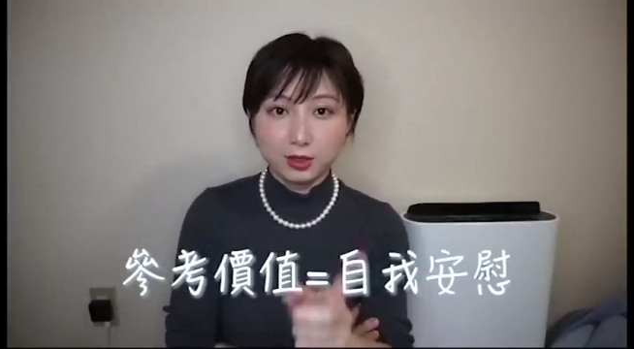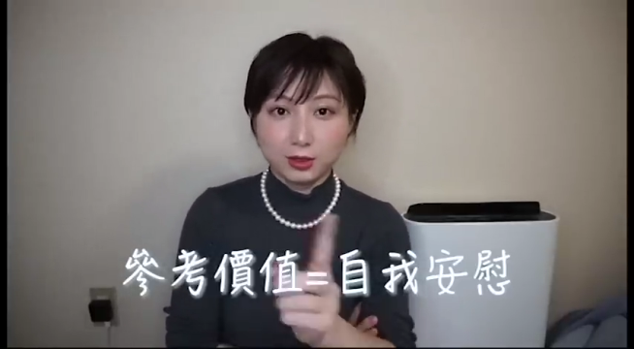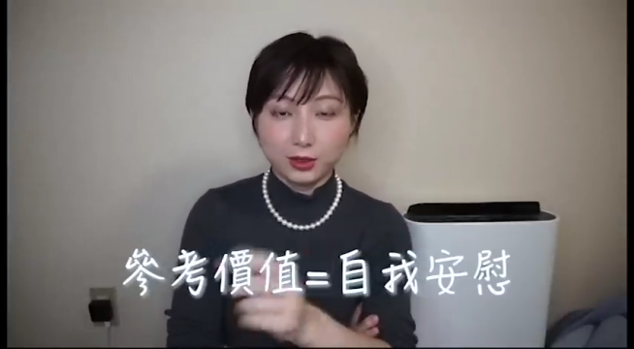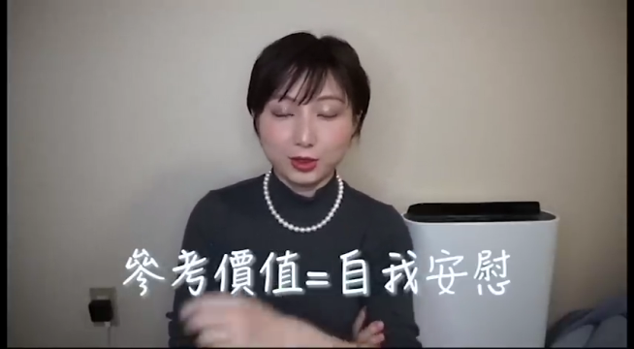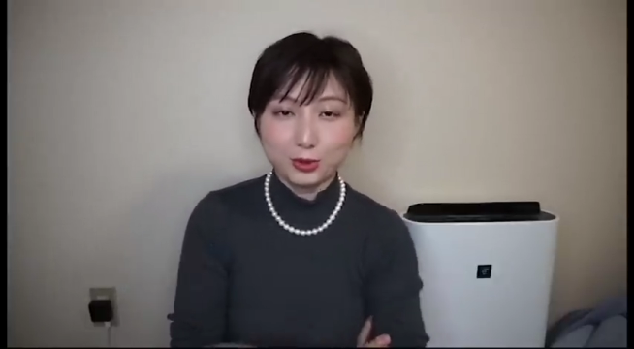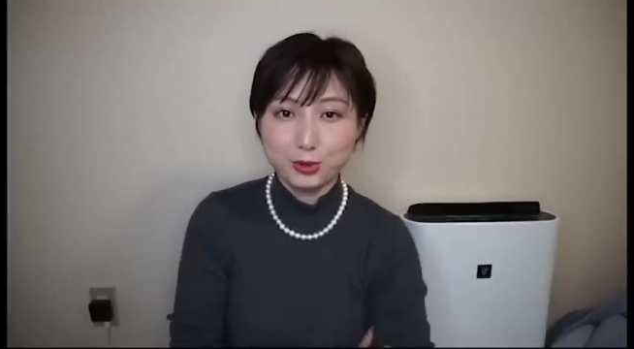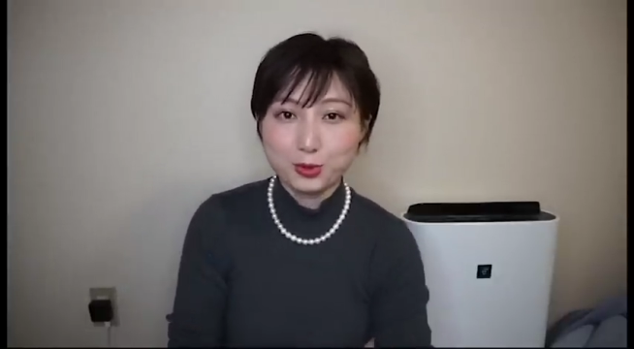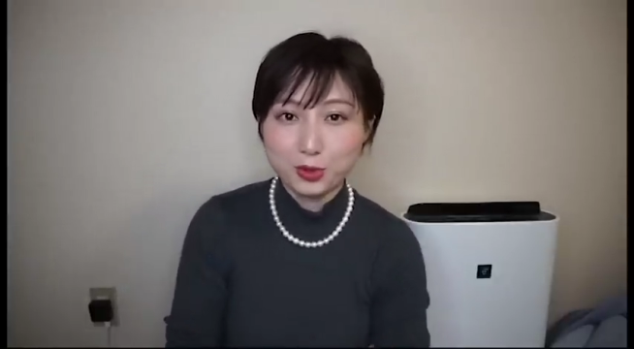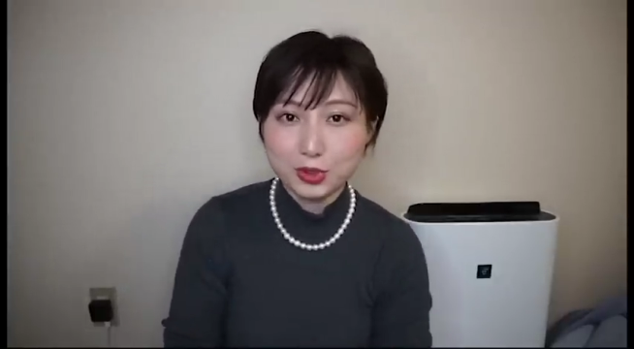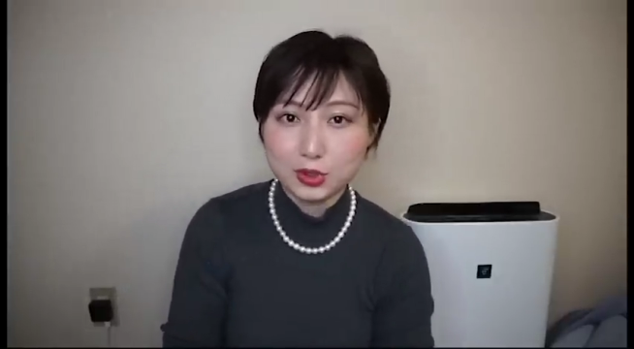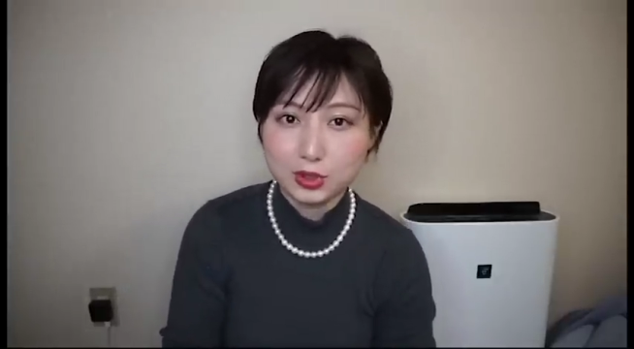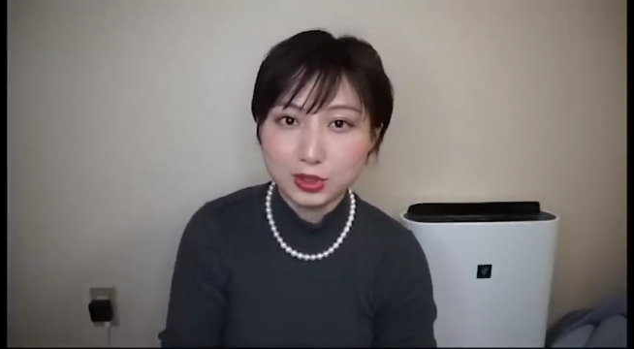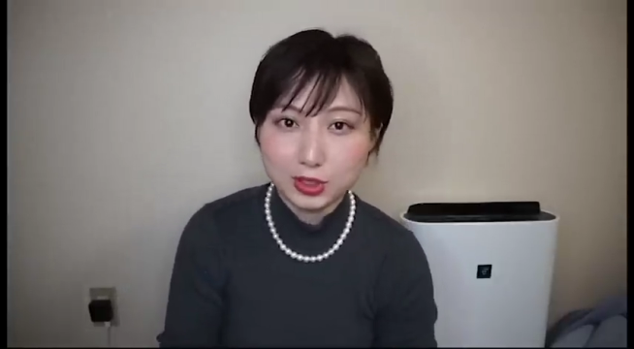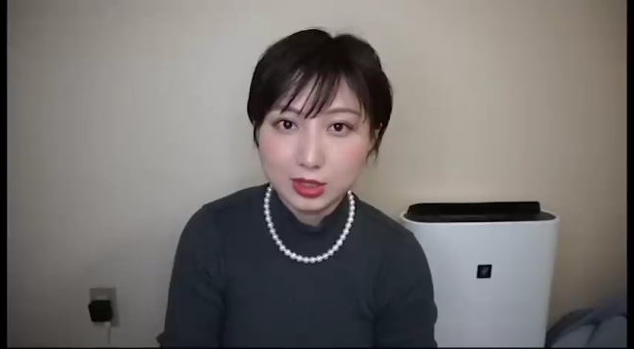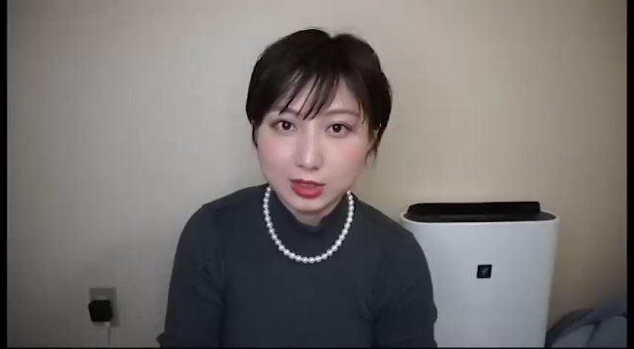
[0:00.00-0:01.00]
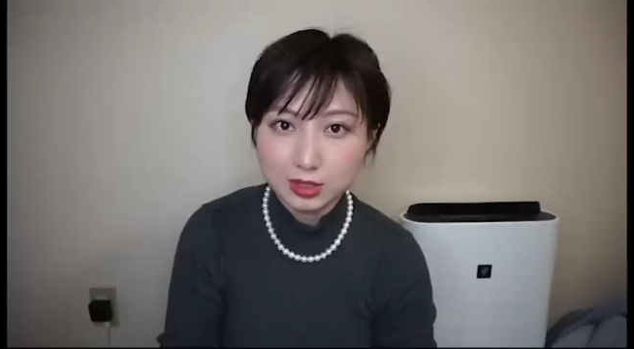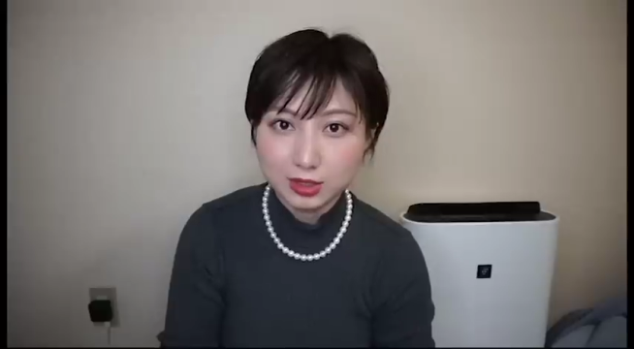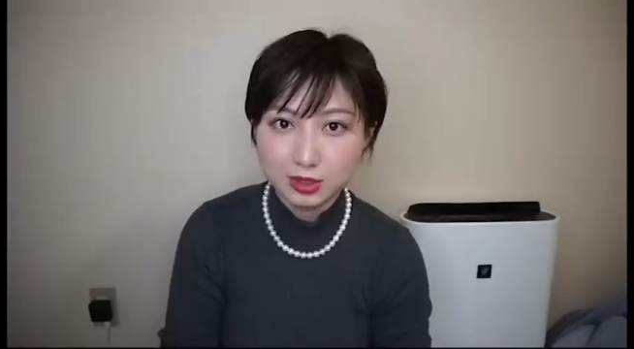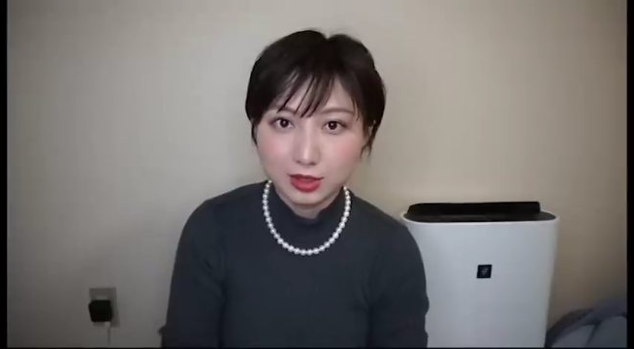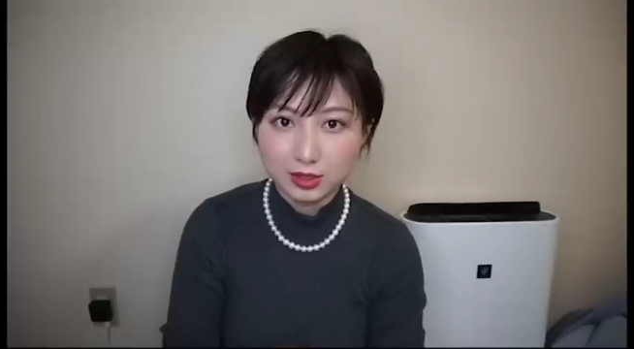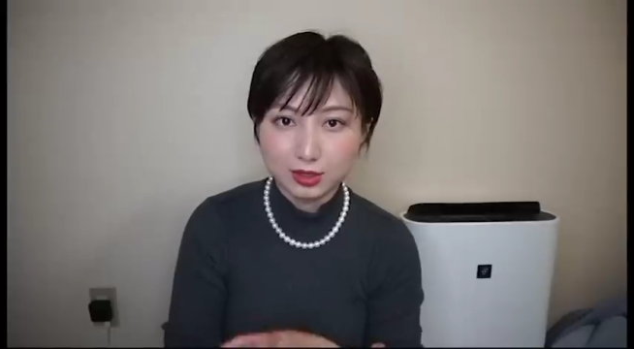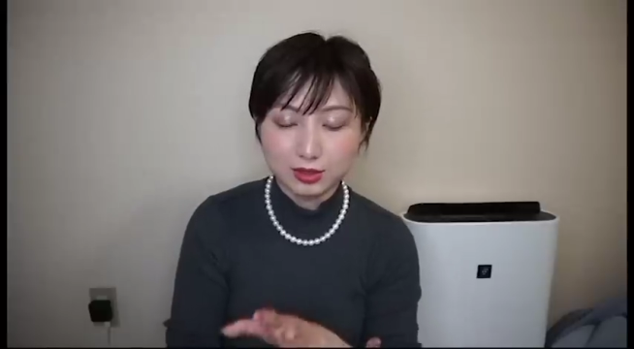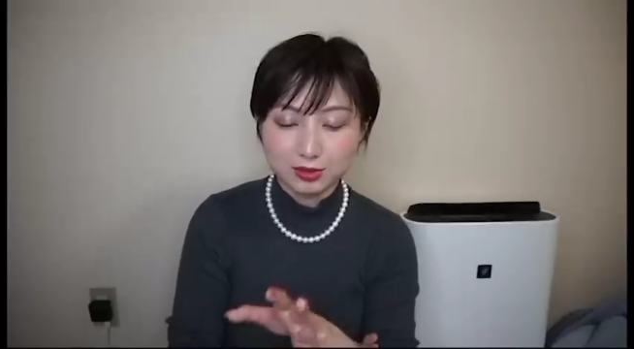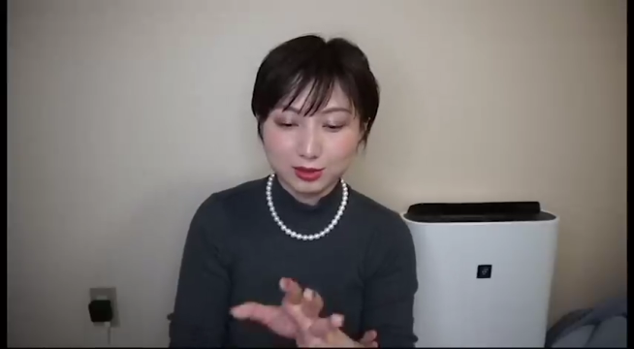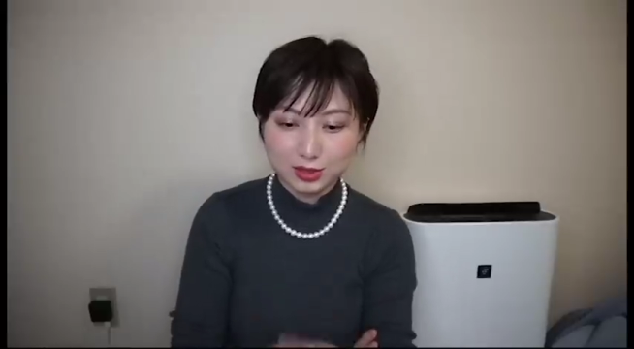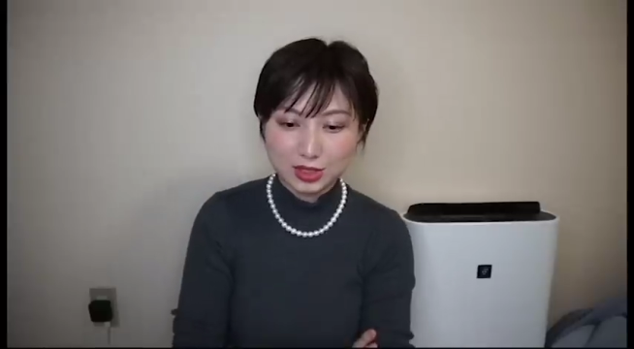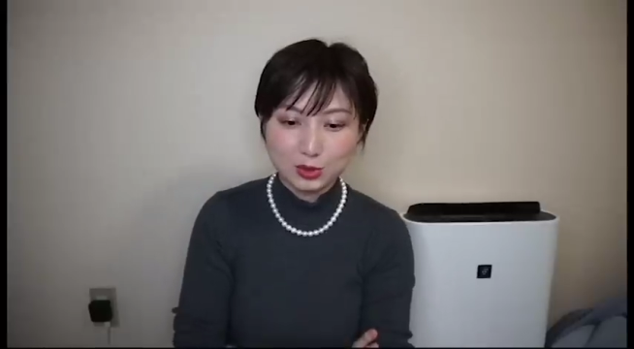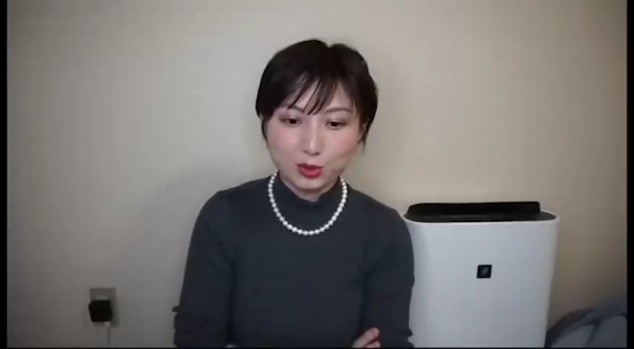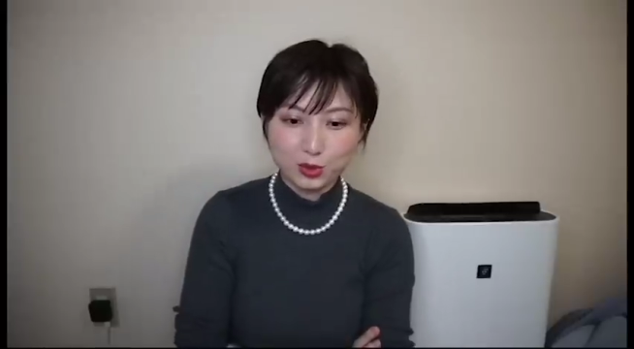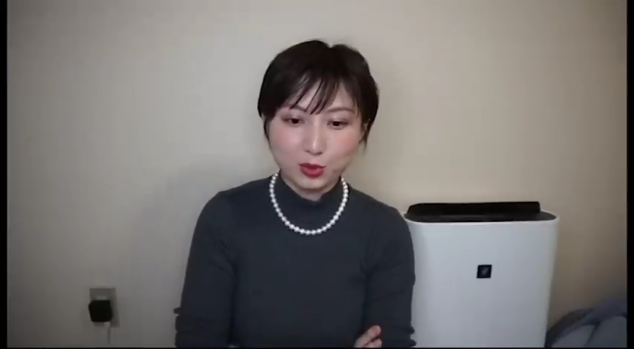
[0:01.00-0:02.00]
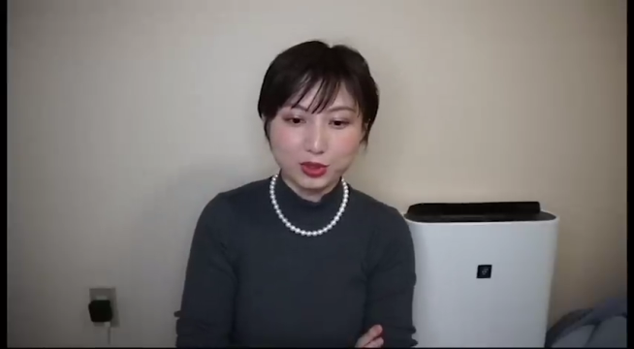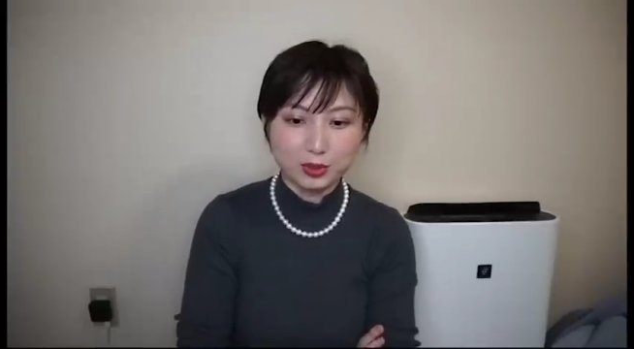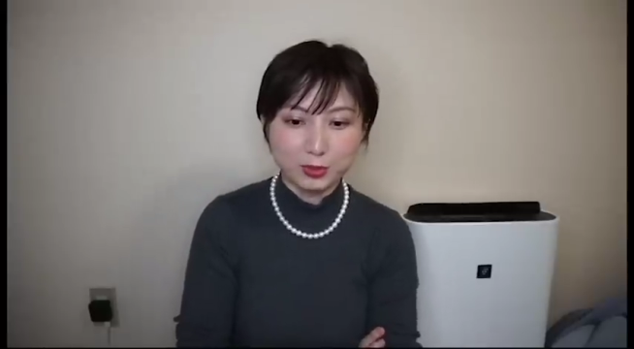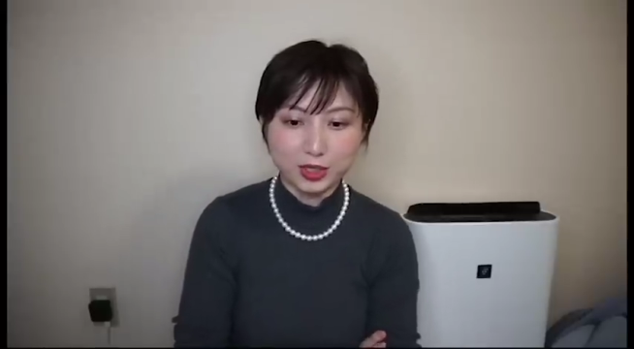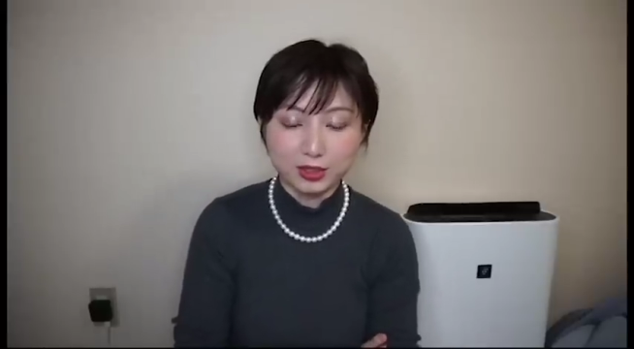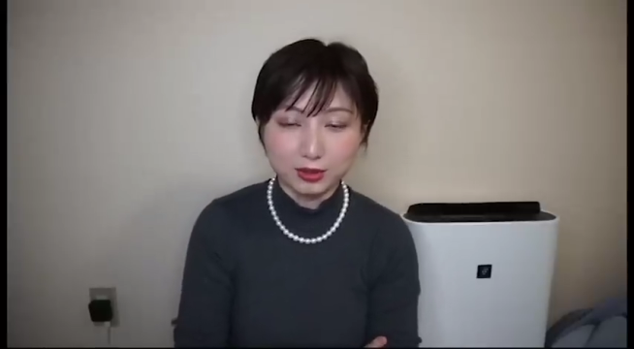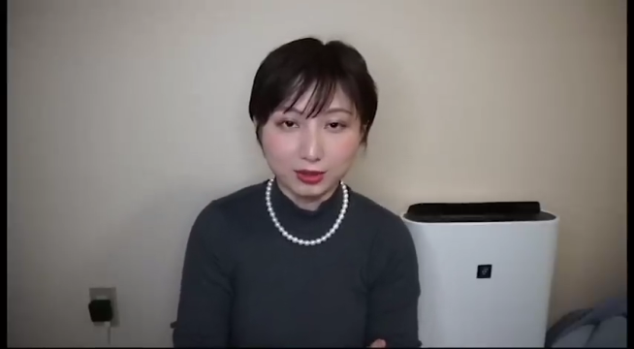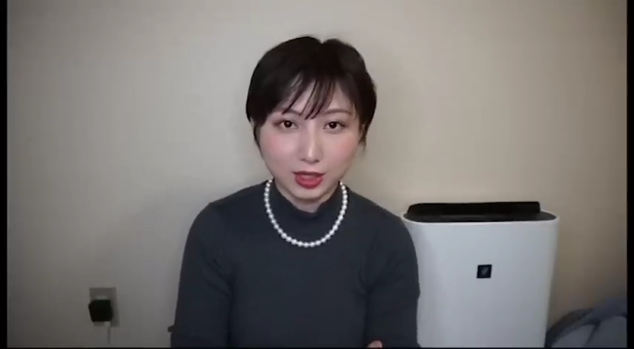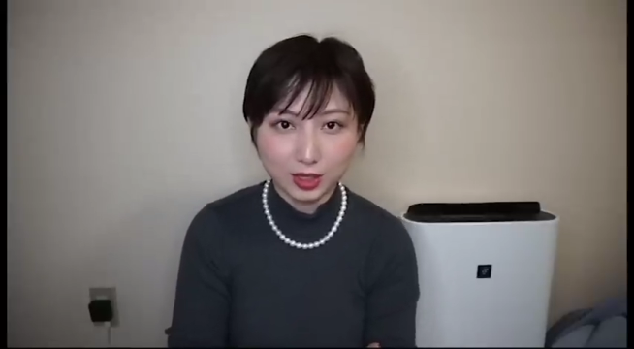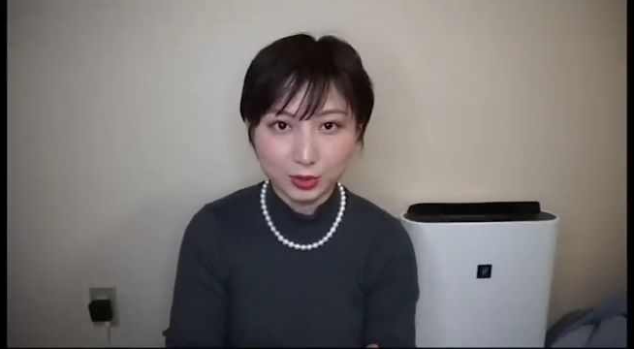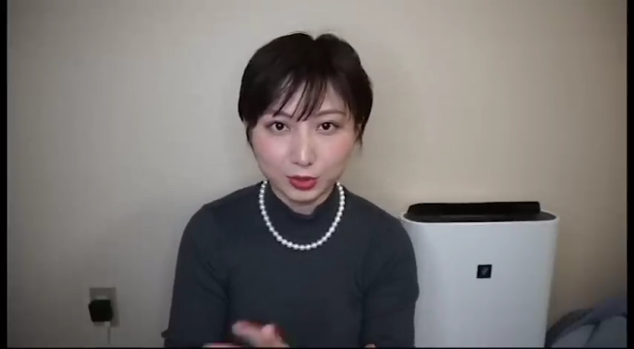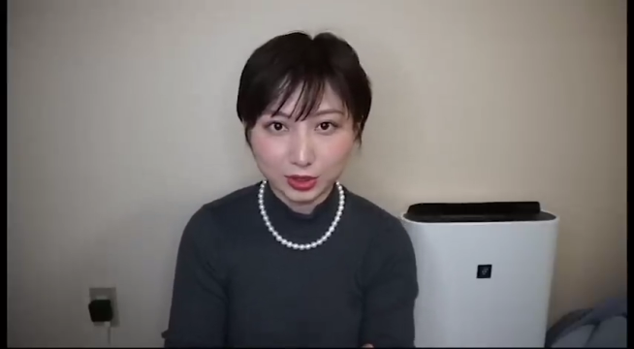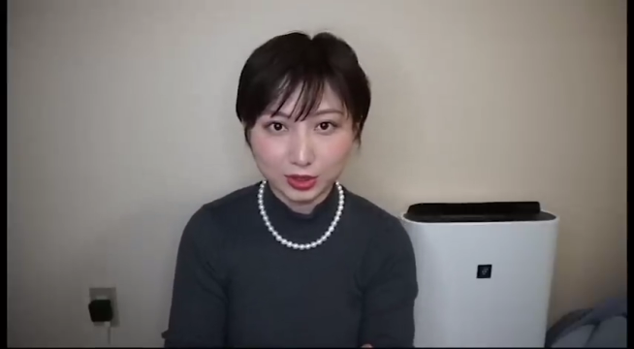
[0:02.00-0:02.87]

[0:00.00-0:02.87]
哎，如果你是第一次进入我的频道，